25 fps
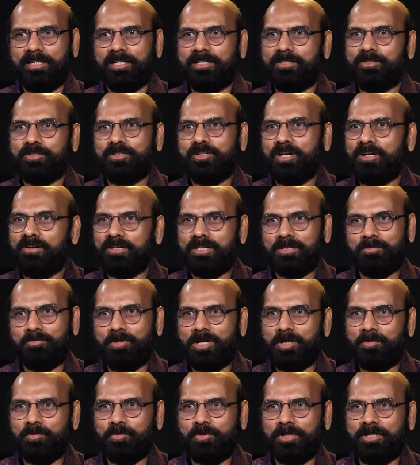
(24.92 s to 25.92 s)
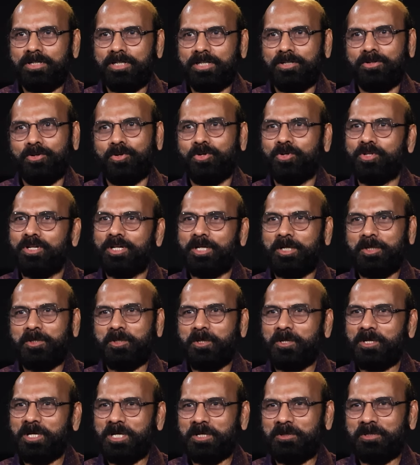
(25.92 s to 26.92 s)
లడ్డు కావాలా బాబు అంటే రెండు
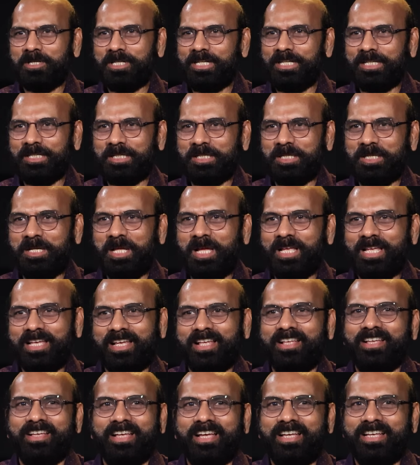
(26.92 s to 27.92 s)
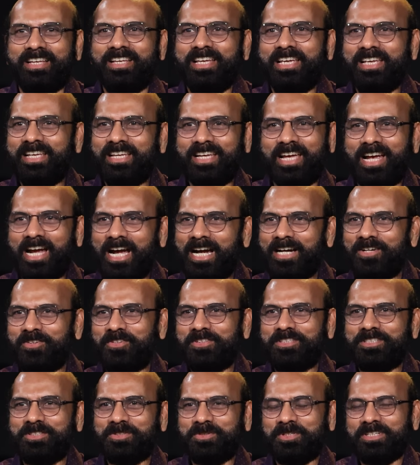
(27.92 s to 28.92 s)
లడ్డులు కావాలి యాడ్
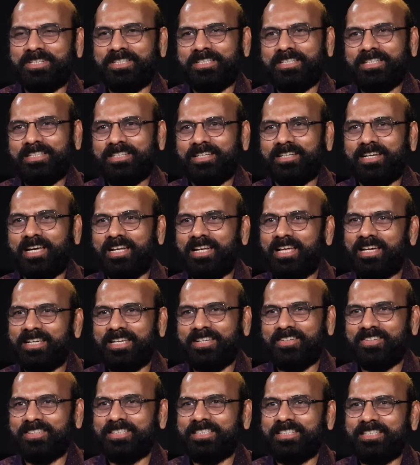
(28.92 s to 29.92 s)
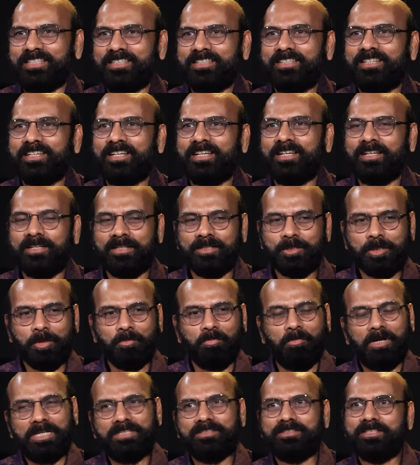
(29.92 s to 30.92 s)
ఉంది చూడండి అలాగే ఉంది ఇది
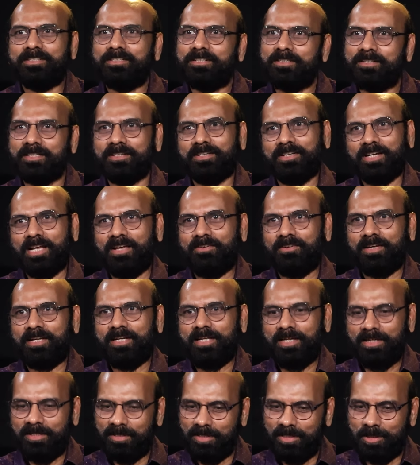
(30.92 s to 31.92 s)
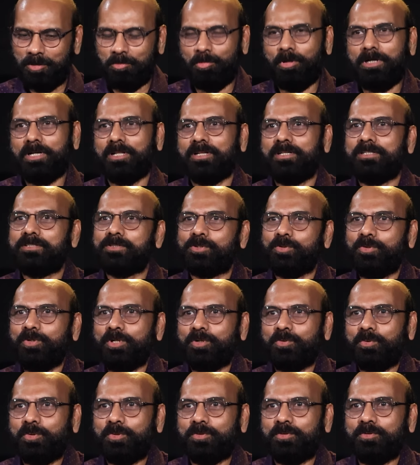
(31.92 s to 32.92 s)
మంచి రిటర్న్ రావాలి బట్ రిస్క్
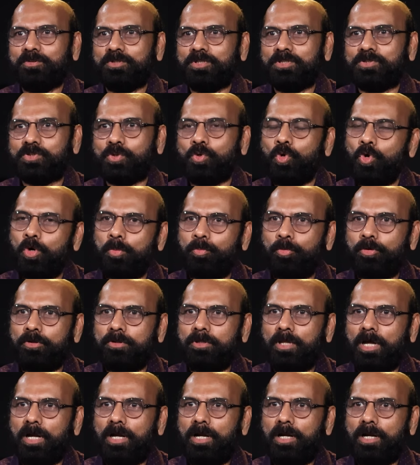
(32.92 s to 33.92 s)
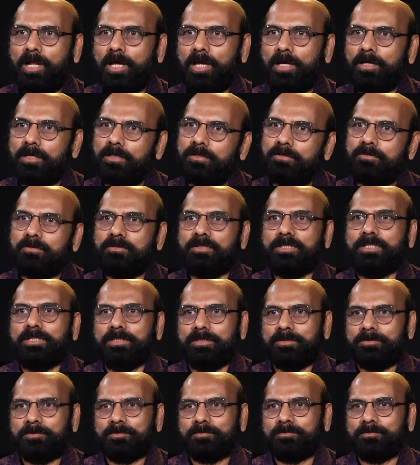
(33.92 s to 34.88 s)
ఉండకూడదు స్కోప్ ఉందా అంటే ఉంది